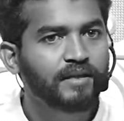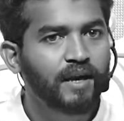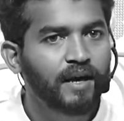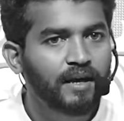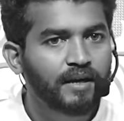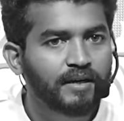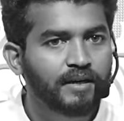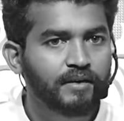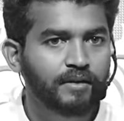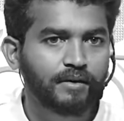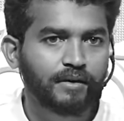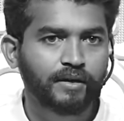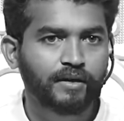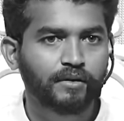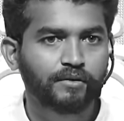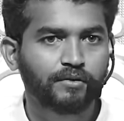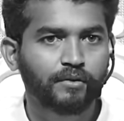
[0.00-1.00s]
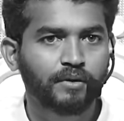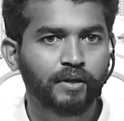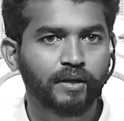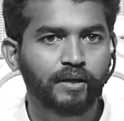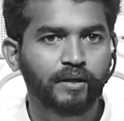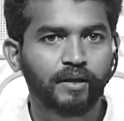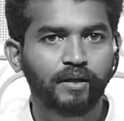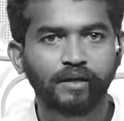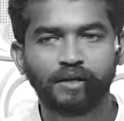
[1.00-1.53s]
தான் என்று நீங்கள்
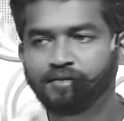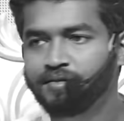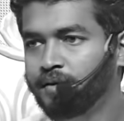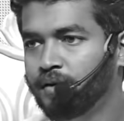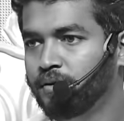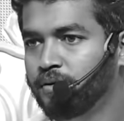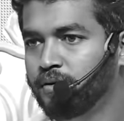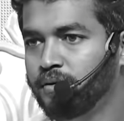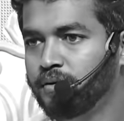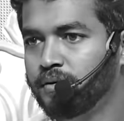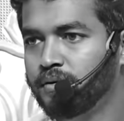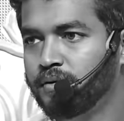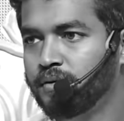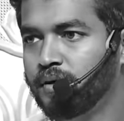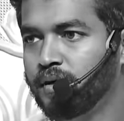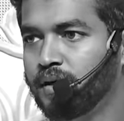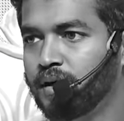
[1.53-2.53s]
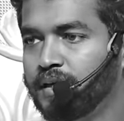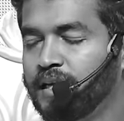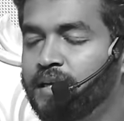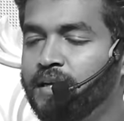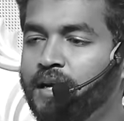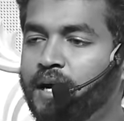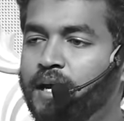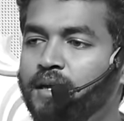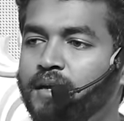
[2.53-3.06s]
சொல்கிறீர்கள் எஸ் ஆர்னோ
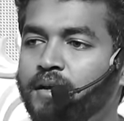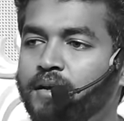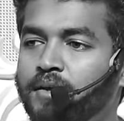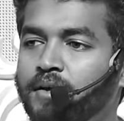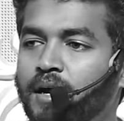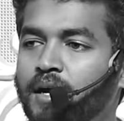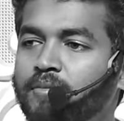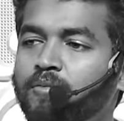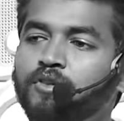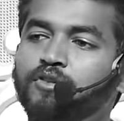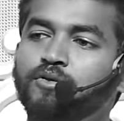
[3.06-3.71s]
என்ன கலரில் இருக்க ஆன்மா